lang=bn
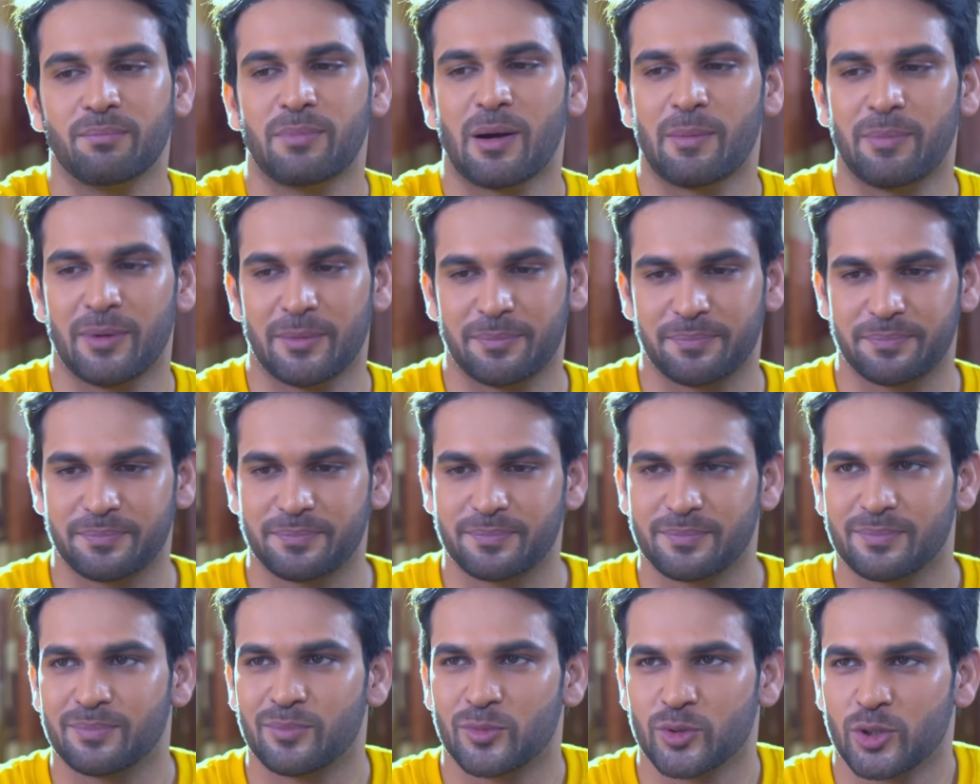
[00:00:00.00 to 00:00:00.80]
বাবা
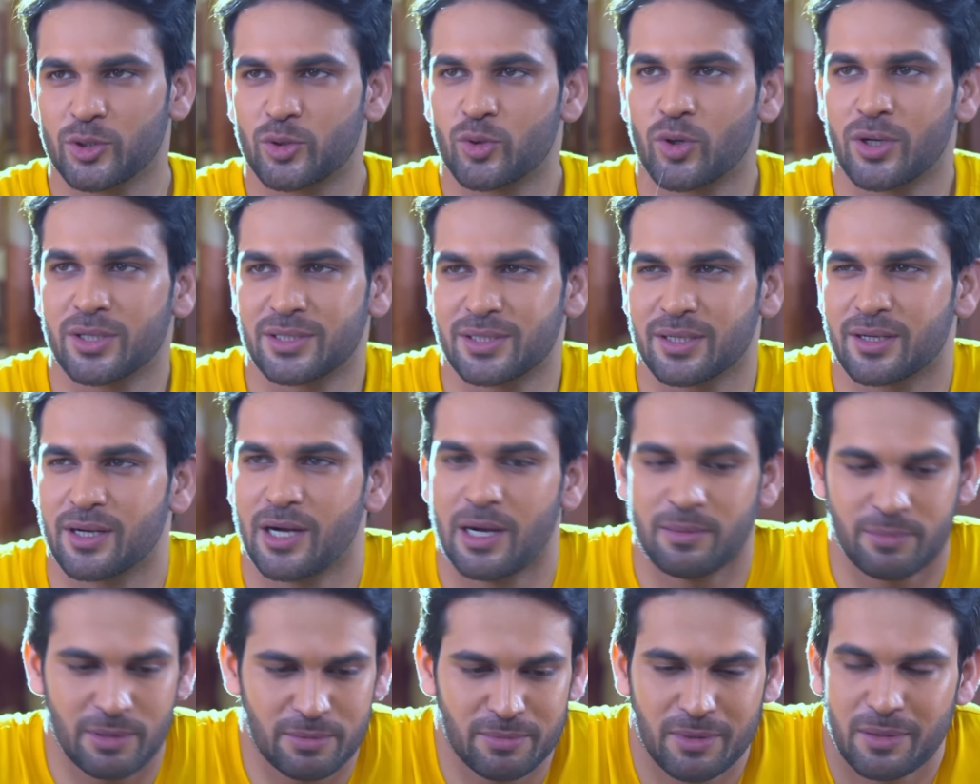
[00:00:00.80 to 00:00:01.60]
আমার একটু কাজ
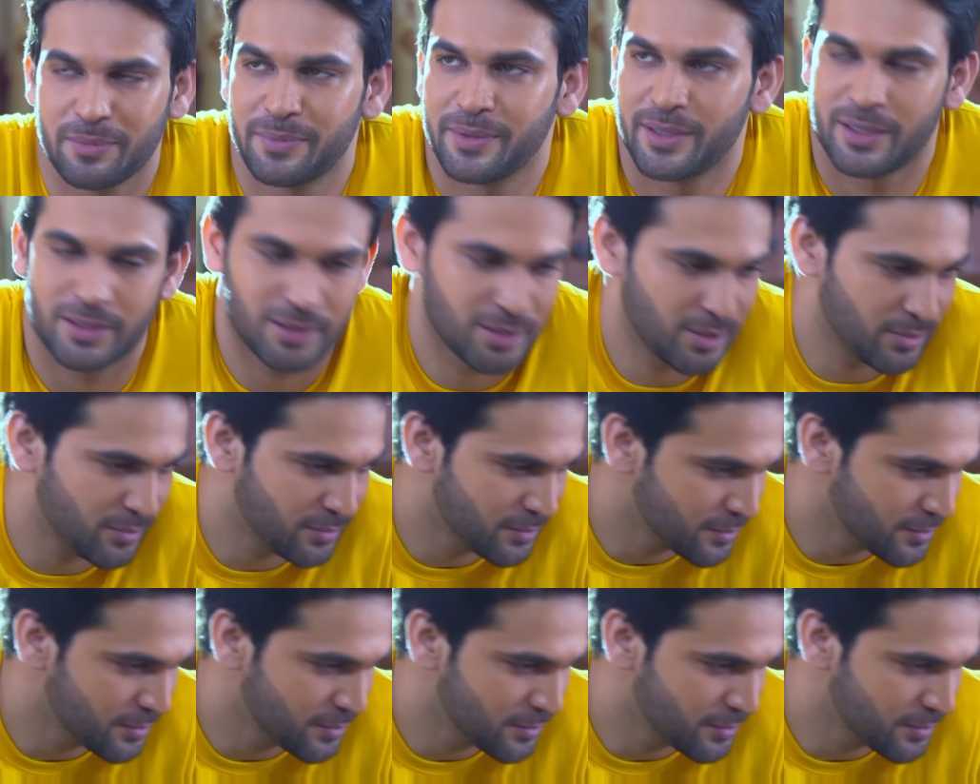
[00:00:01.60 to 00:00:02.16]
আছে আমি আসছি